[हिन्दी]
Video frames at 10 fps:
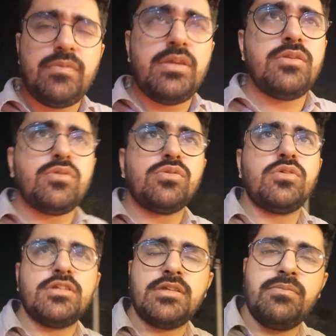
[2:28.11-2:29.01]
इनको
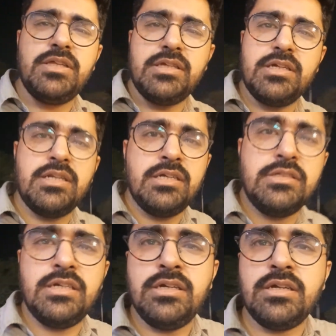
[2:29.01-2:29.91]
थोड़ा सा बेहतर करना
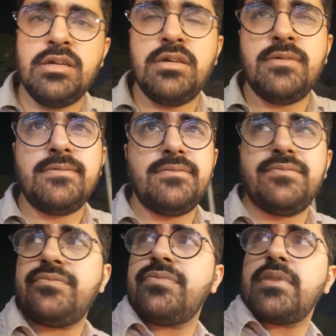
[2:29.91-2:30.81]
चाहिए
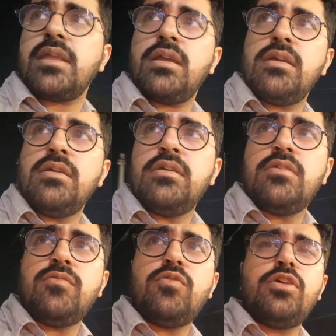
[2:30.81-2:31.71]

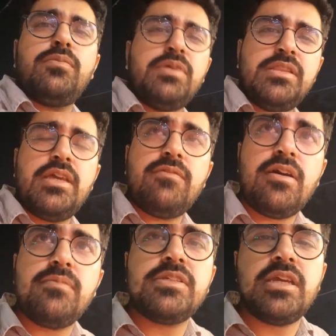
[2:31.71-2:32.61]
कि वो बंदे
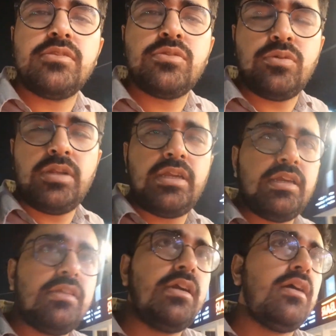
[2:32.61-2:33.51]
वहाँ पे शायद थोड़े
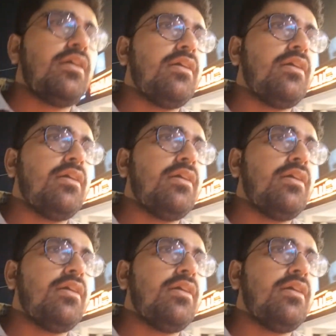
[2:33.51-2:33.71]
हैं या